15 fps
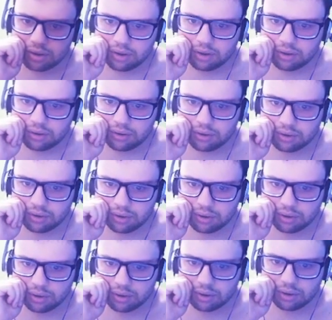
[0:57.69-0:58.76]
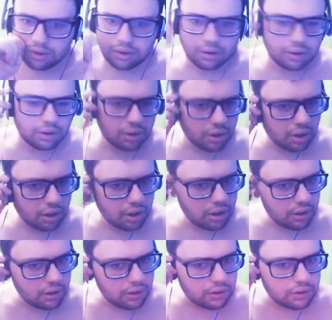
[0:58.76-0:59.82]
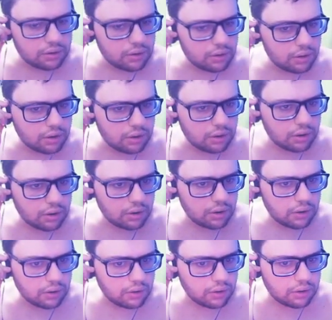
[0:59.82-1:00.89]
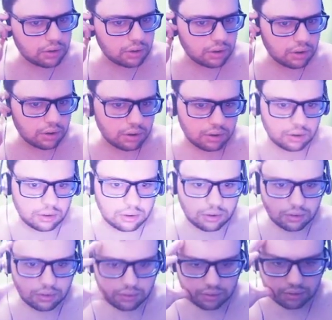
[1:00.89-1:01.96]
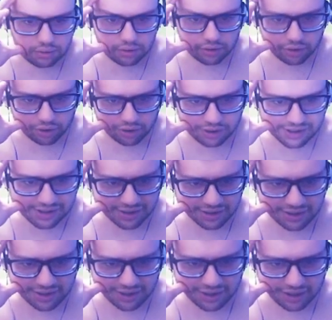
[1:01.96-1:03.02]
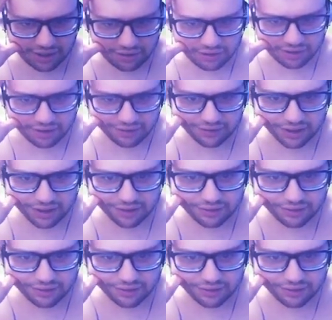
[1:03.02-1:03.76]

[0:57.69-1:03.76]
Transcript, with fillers: Tá Chegou a hora, Shadow. Nossa, que da hora, velho.